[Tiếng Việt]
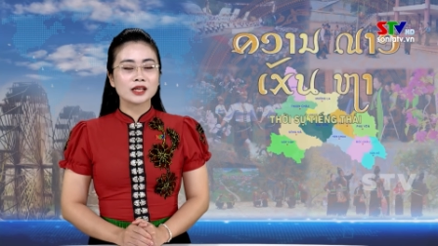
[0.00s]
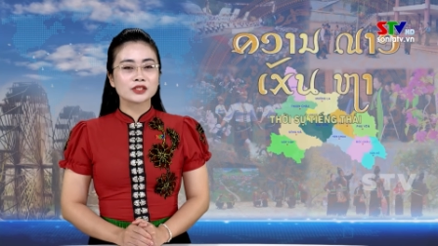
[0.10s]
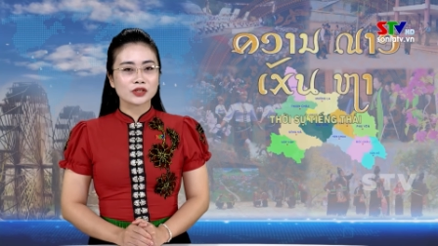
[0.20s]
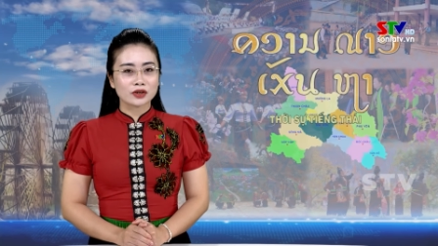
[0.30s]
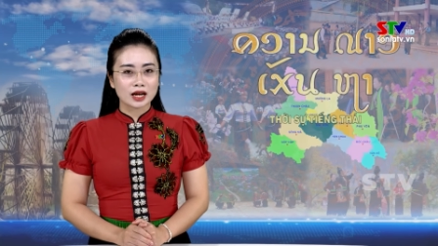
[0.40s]

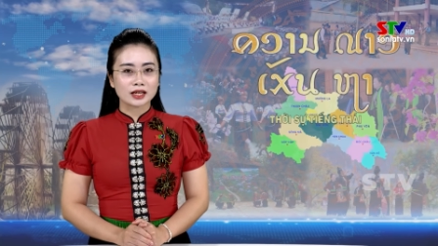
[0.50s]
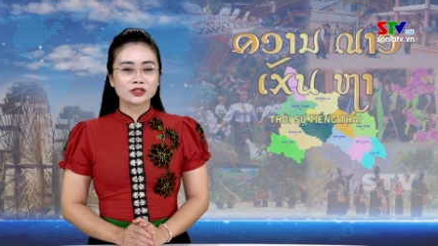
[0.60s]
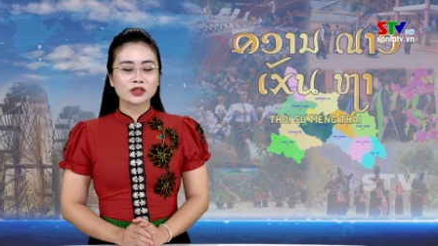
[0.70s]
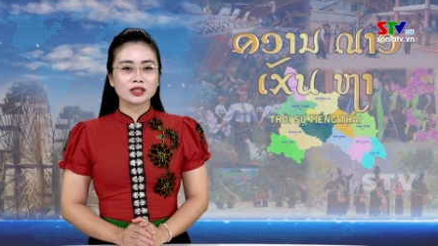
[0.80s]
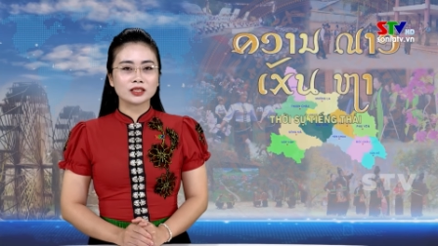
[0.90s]
Sò đầy
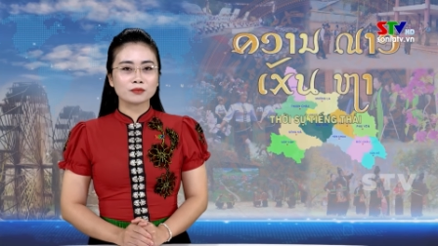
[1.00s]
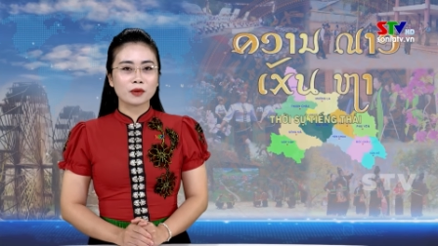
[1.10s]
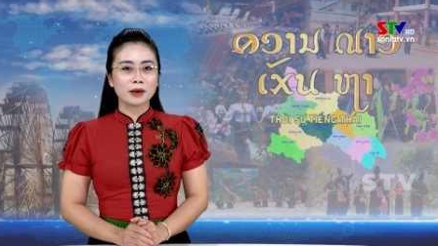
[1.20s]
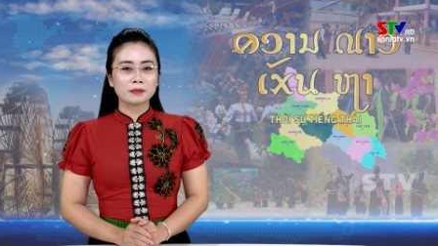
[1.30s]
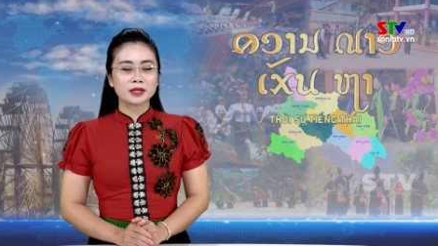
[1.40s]
giòn ơn bò
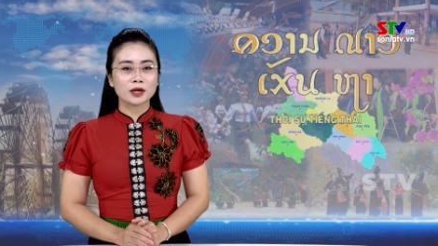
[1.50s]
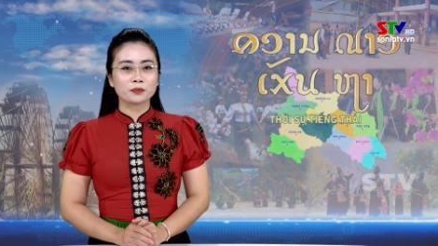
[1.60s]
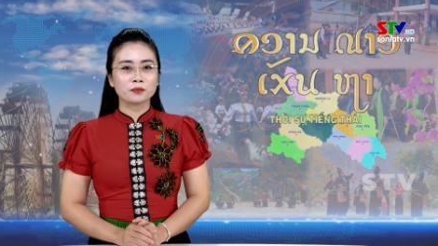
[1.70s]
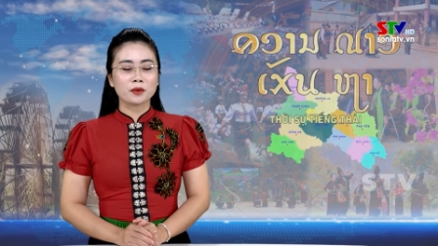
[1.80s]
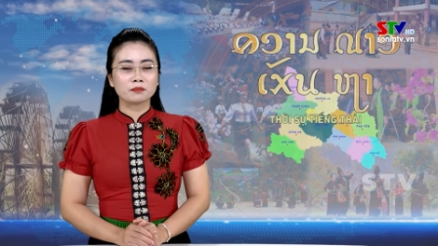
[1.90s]
mai pí
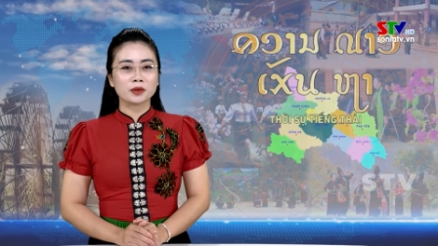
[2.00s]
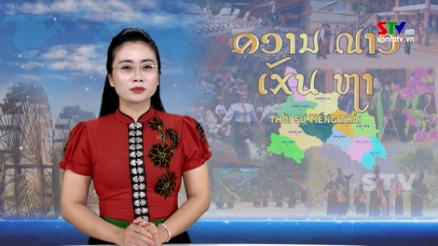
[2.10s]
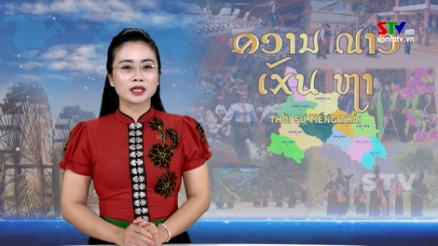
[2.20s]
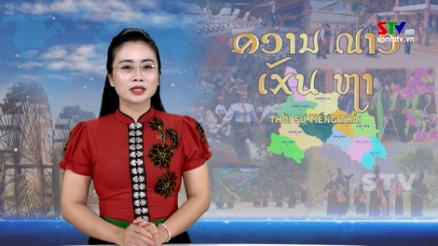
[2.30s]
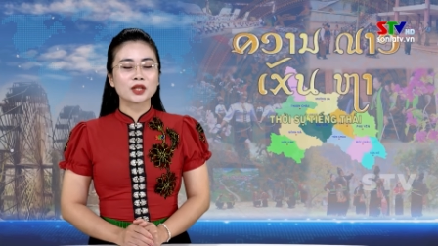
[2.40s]
nòng bòm bồng
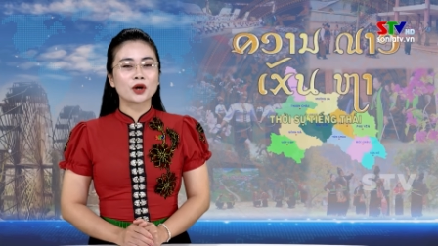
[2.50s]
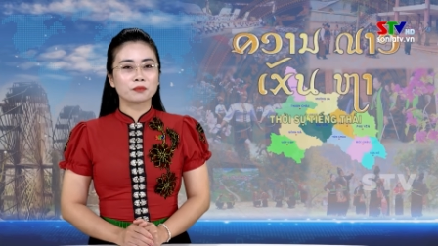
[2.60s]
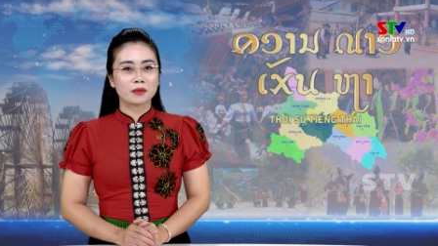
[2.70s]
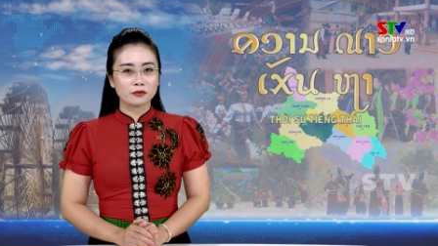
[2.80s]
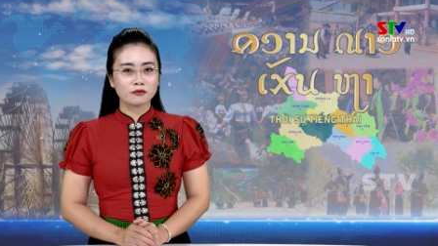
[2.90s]
chờ
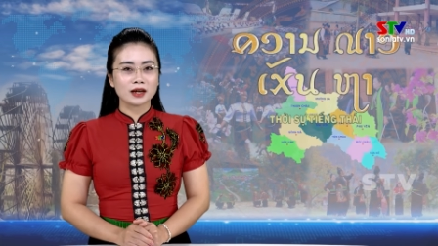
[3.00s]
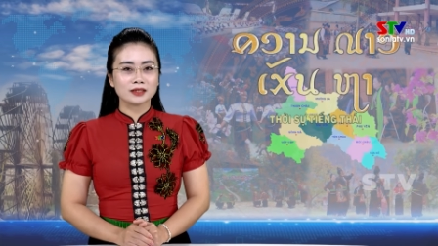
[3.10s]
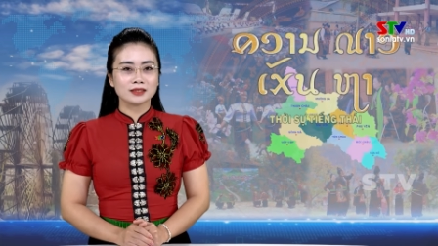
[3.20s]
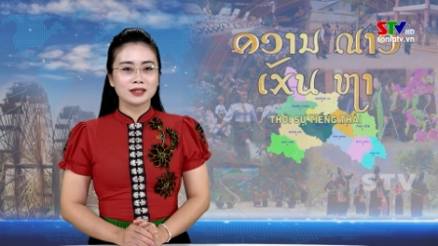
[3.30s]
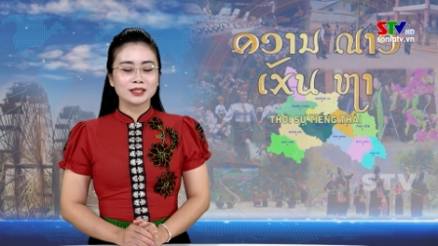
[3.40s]
tòn bấn
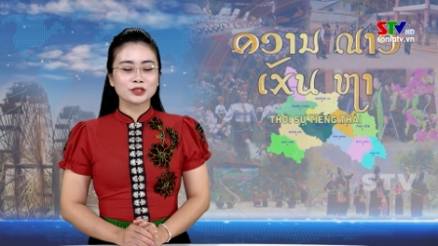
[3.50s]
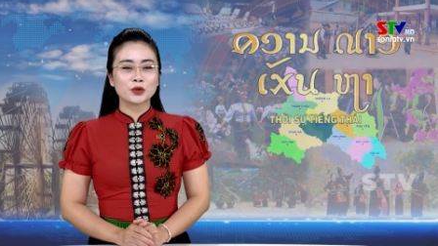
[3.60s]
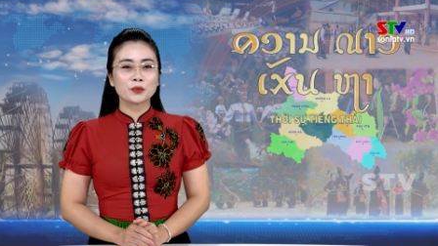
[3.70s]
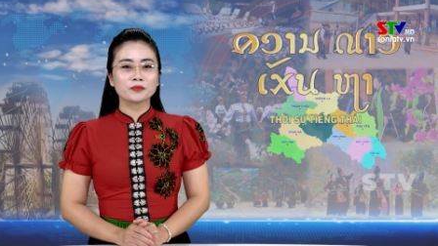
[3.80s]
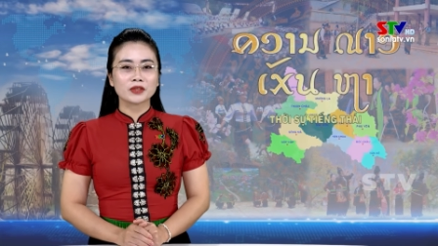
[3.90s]
phăng,
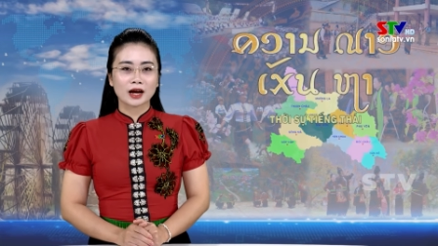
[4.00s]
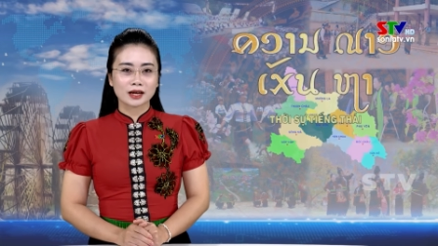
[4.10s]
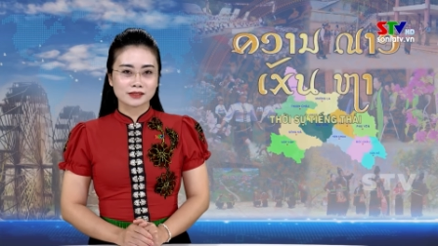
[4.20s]
trôm tạc khắc